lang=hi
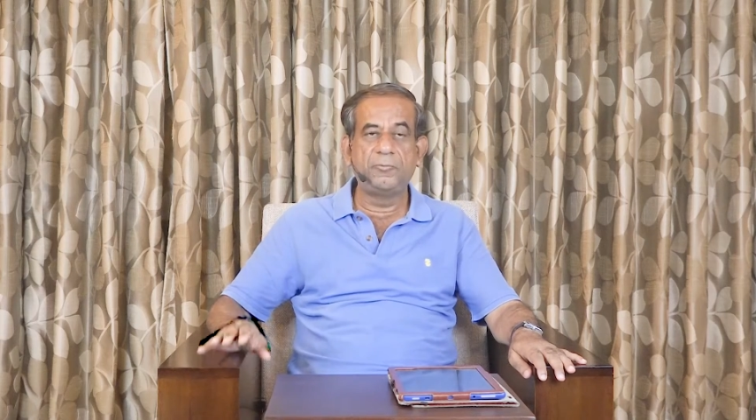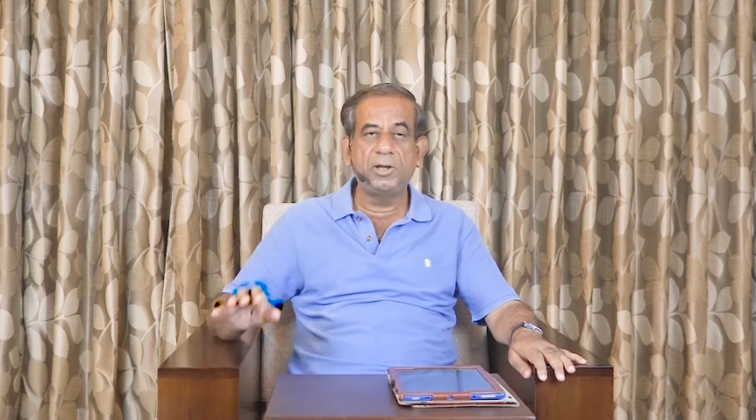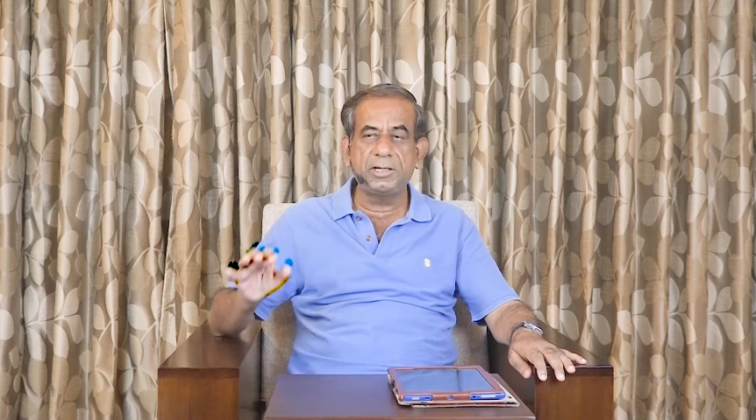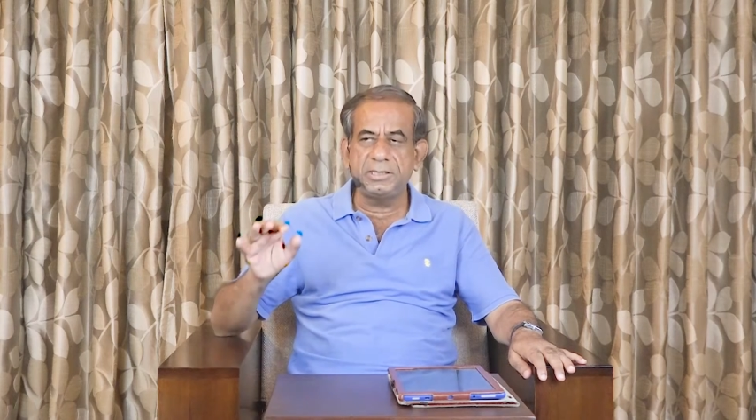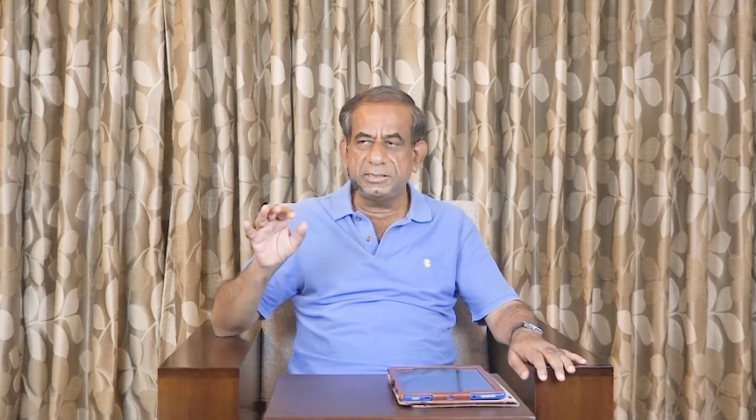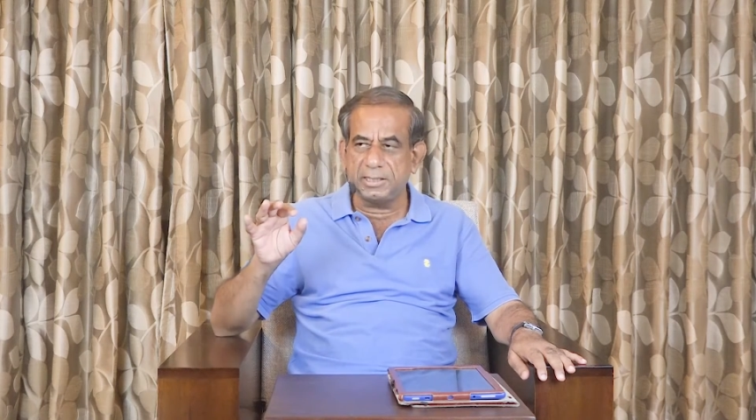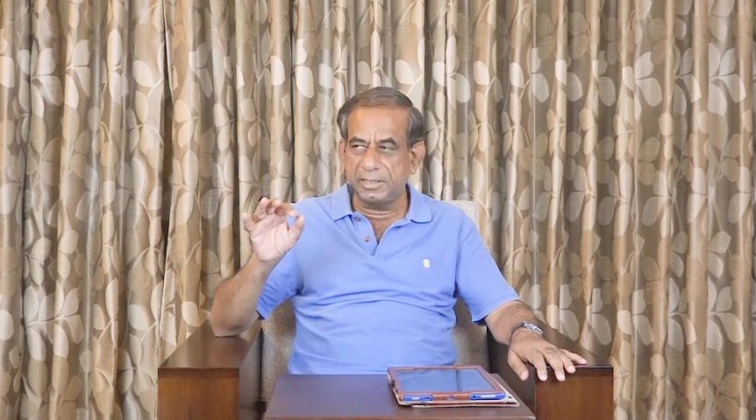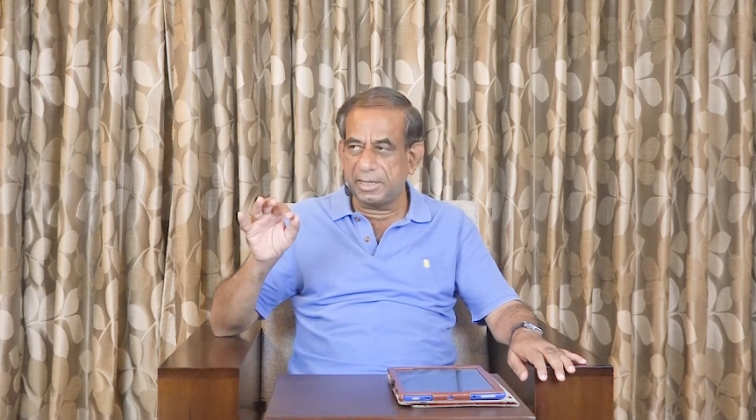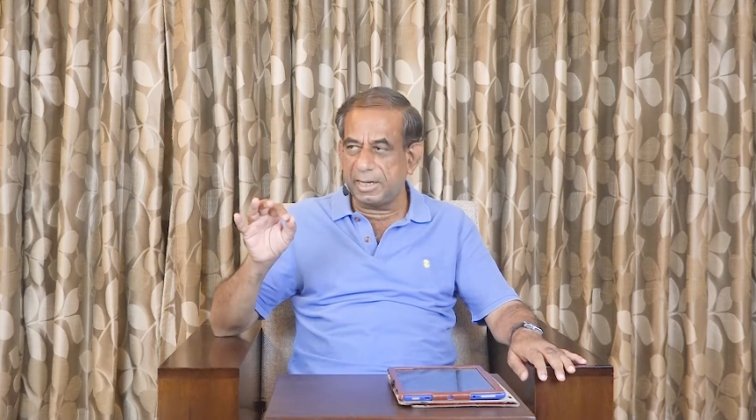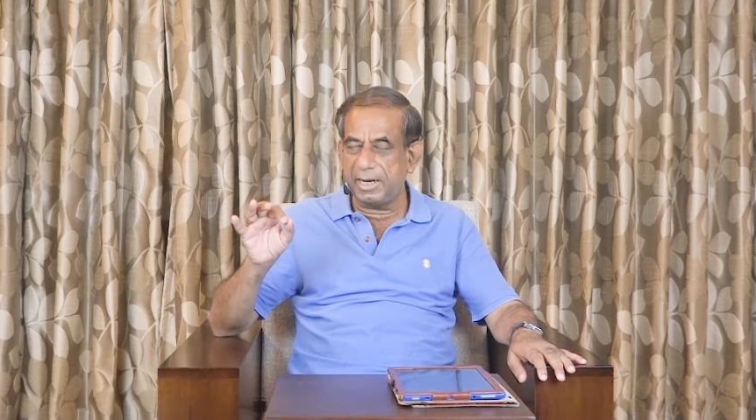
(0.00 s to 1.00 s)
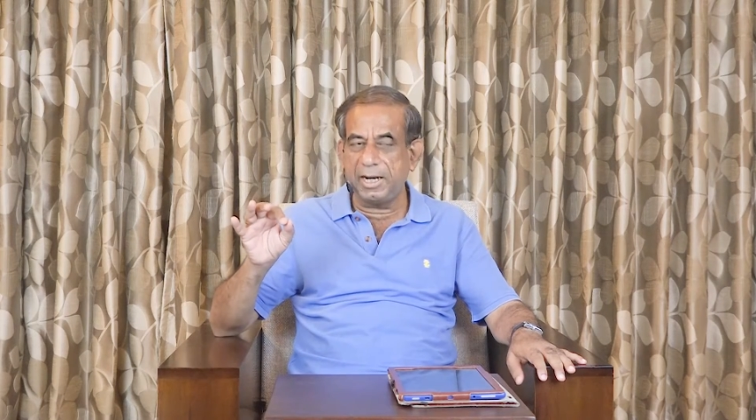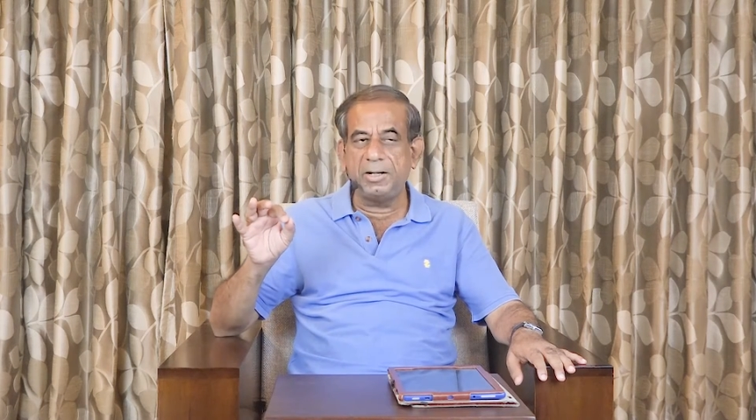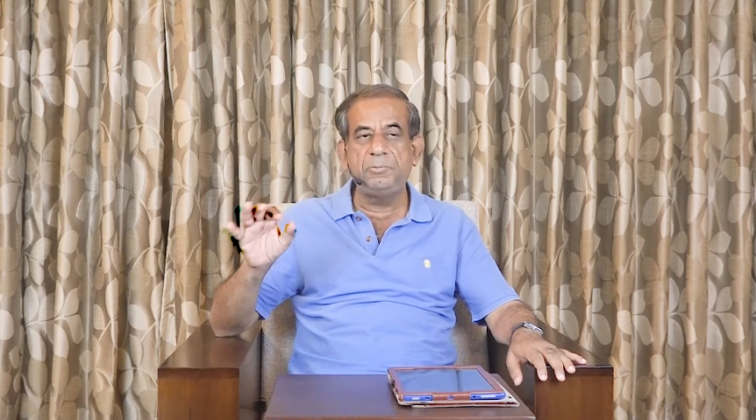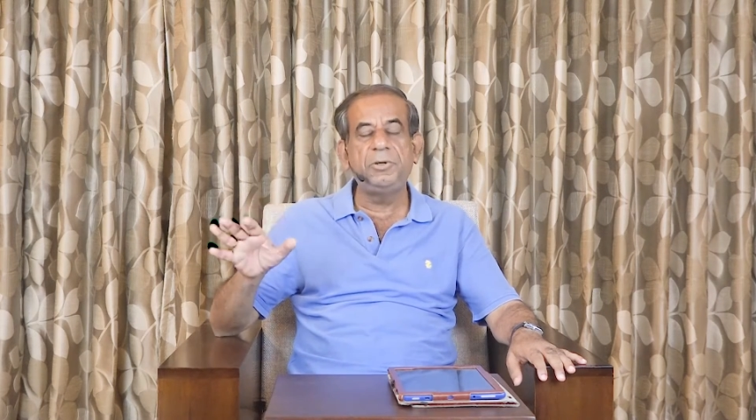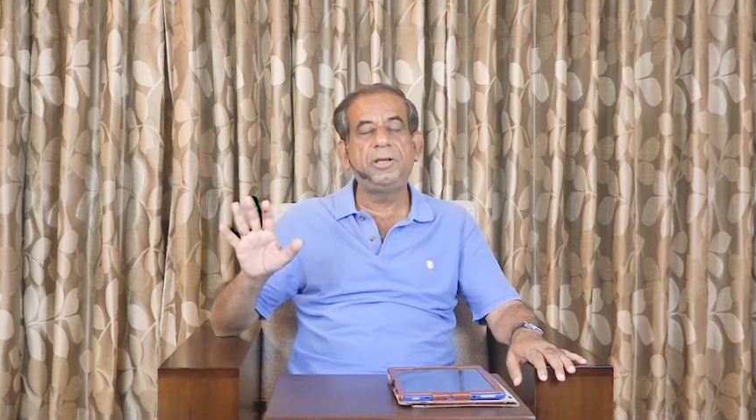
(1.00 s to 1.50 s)
वर्क इज ए
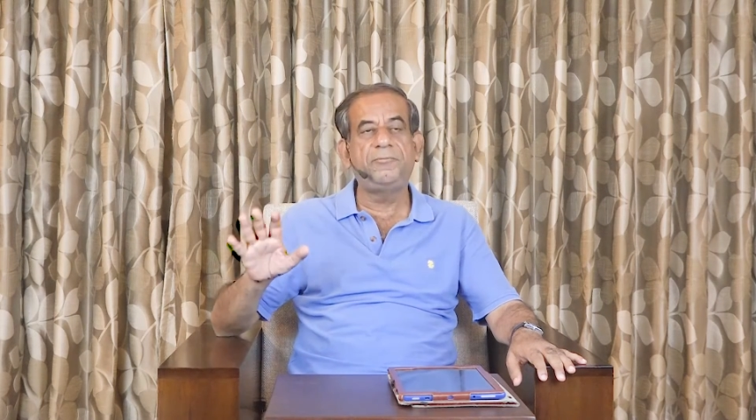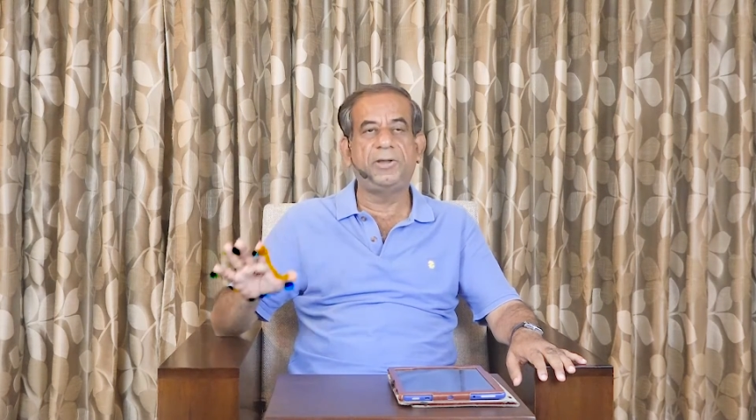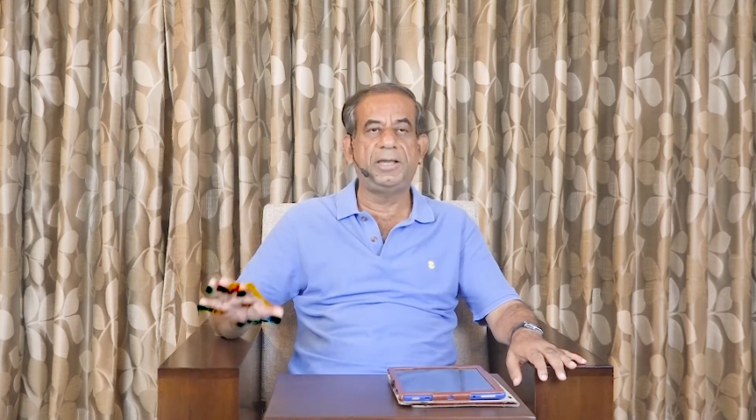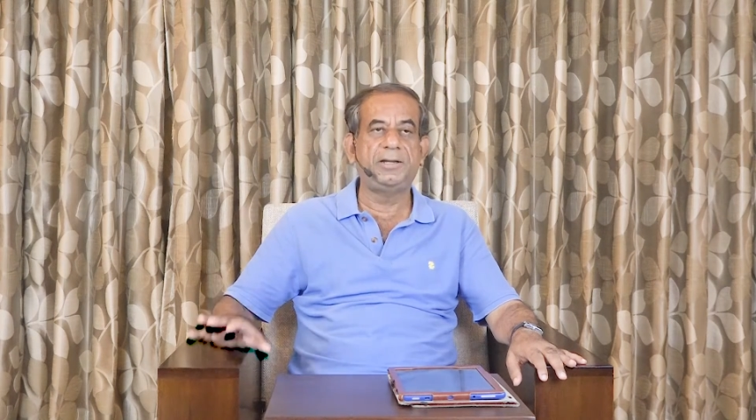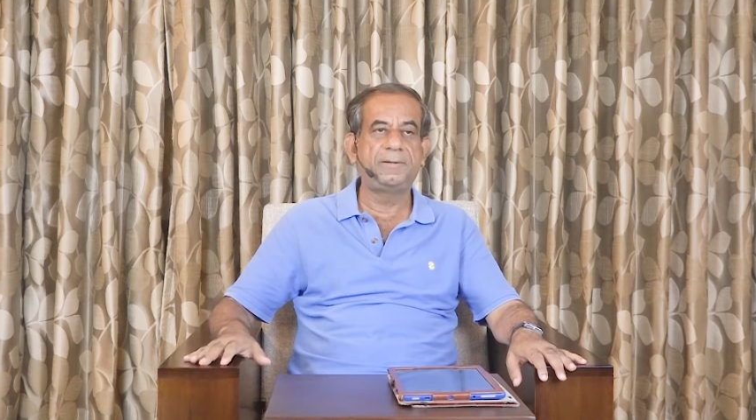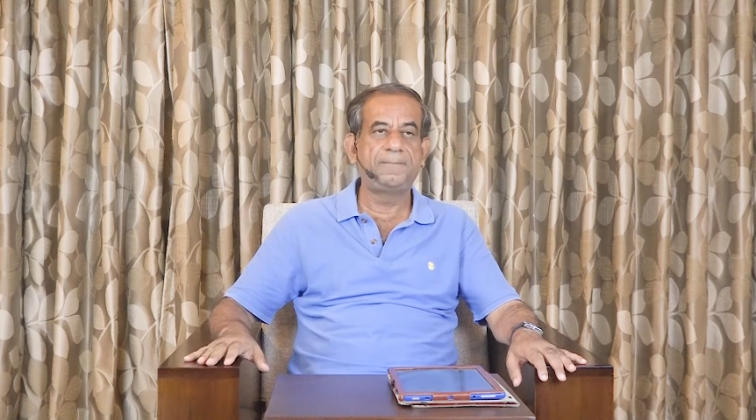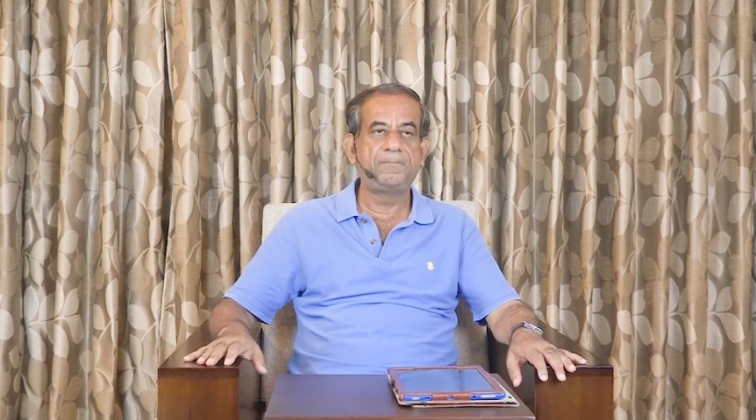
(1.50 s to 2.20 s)
ग्रेट प्योरीफायर